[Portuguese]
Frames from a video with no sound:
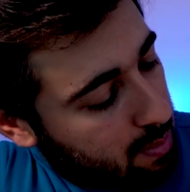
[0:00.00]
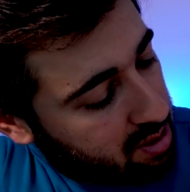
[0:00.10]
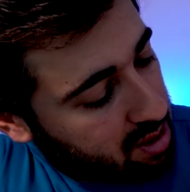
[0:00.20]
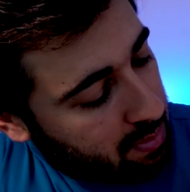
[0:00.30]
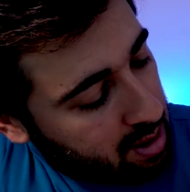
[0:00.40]

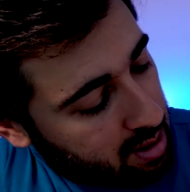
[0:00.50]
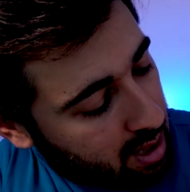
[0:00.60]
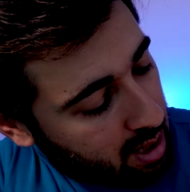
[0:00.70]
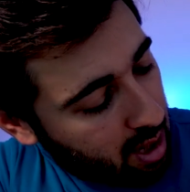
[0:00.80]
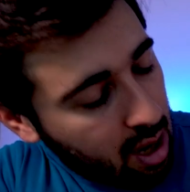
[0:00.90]
mas também
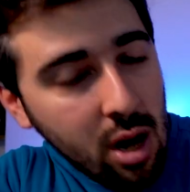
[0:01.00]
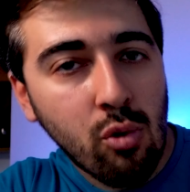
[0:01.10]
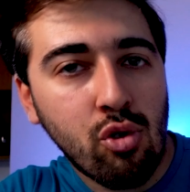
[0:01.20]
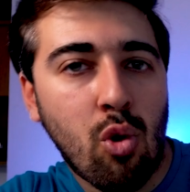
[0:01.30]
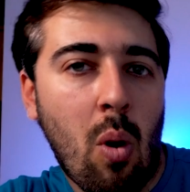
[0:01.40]
tem
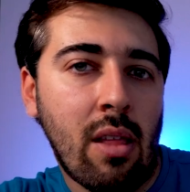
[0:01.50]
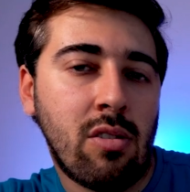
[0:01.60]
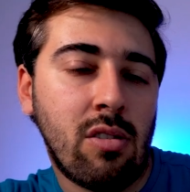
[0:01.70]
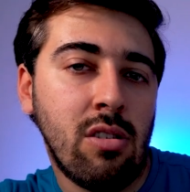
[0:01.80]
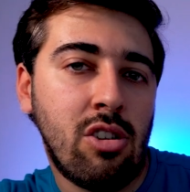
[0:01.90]
os
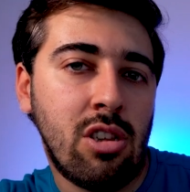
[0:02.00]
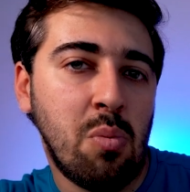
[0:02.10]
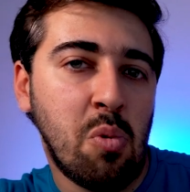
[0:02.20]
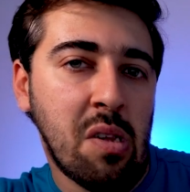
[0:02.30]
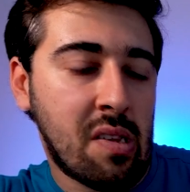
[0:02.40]
quadros de
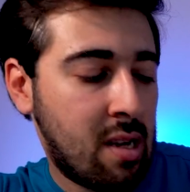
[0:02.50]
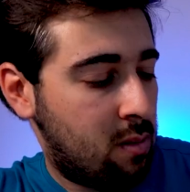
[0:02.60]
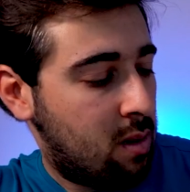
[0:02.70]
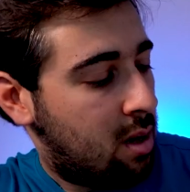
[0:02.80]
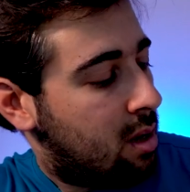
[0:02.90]
distribuição